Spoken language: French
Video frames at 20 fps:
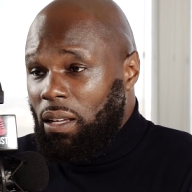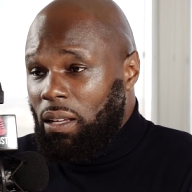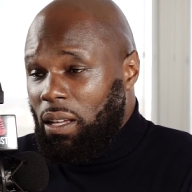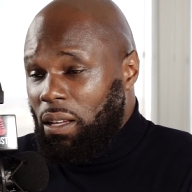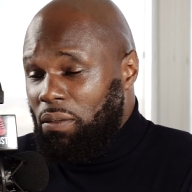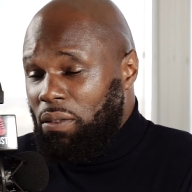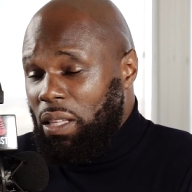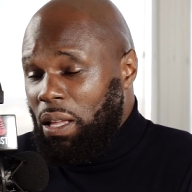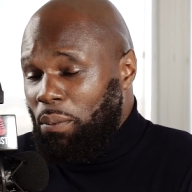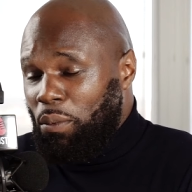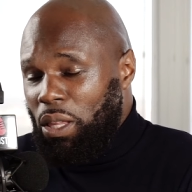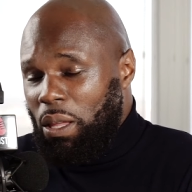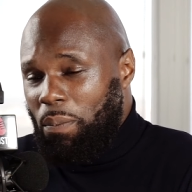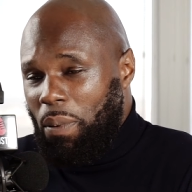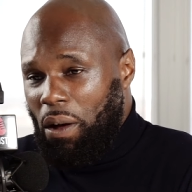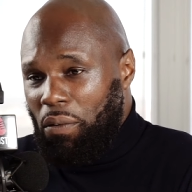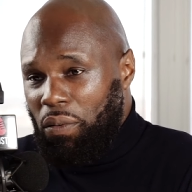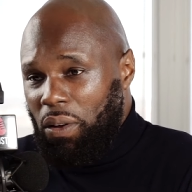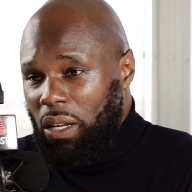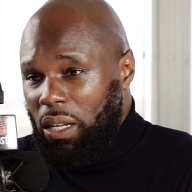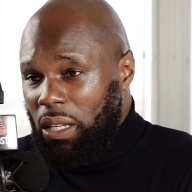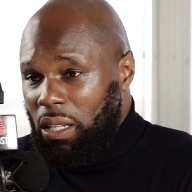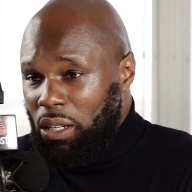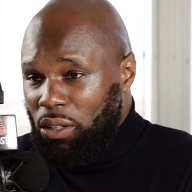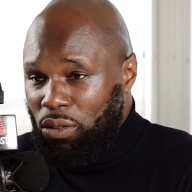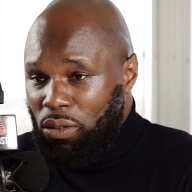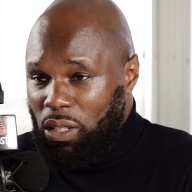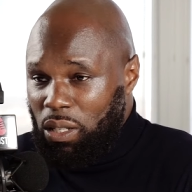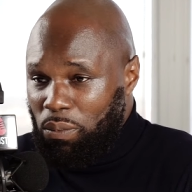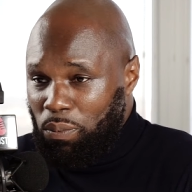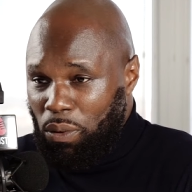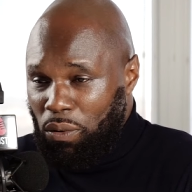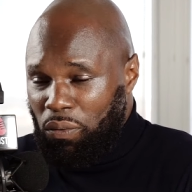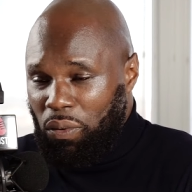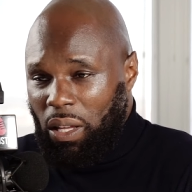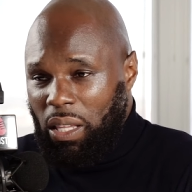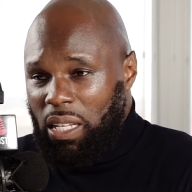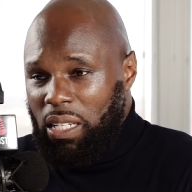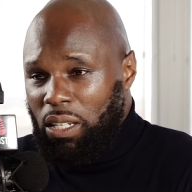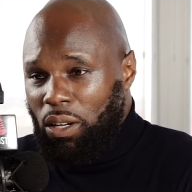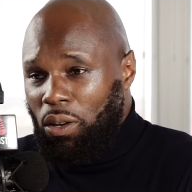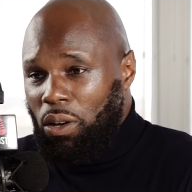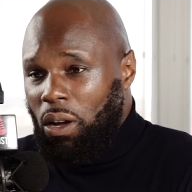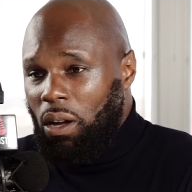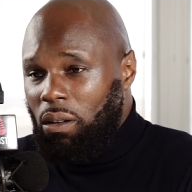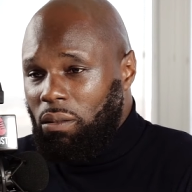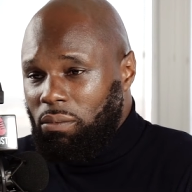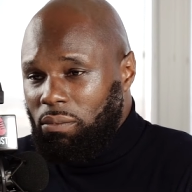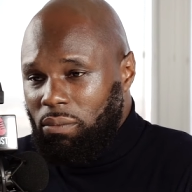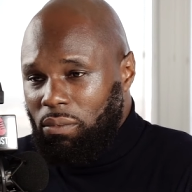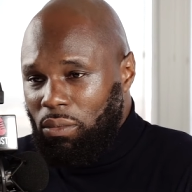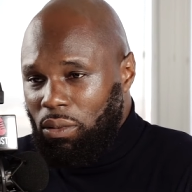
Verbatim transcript: évidemment, n'est parfait. Il y a des gens qui peuvent faire des erreurs.